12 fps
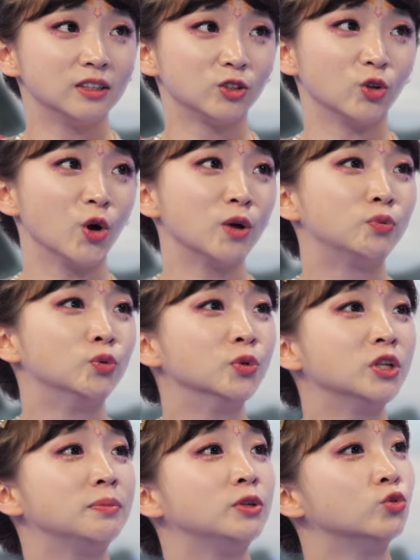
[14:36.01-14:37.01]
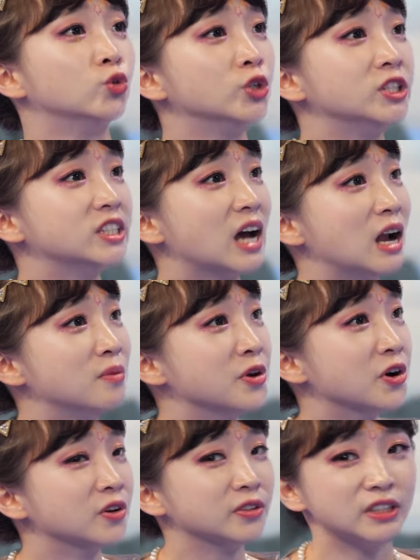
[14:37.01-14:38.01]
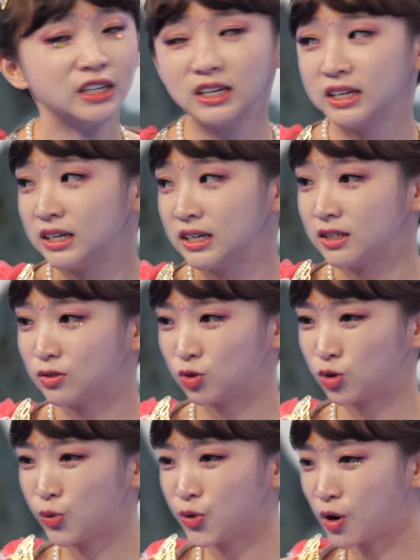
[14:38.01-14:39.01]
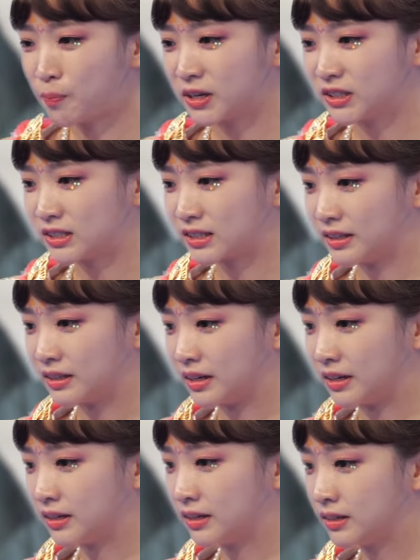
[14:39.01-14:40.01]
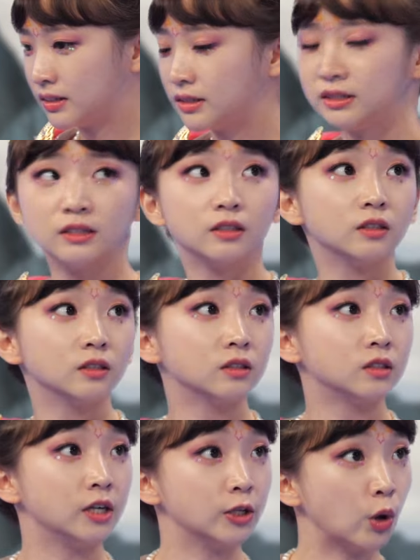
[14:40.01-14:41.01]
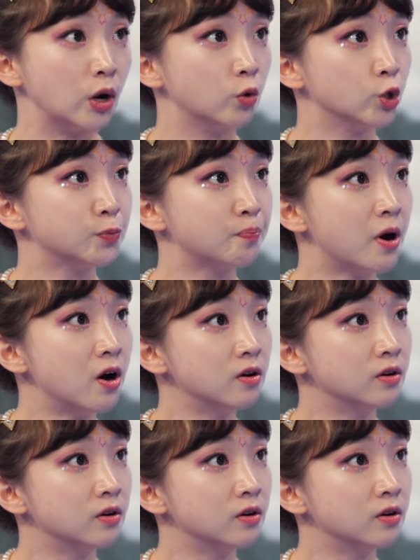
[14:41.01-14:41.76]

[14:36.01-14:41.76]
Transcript: 너의 부모님이 누구인지 알면 충격받을 텐데. 그래도 알고 싶어?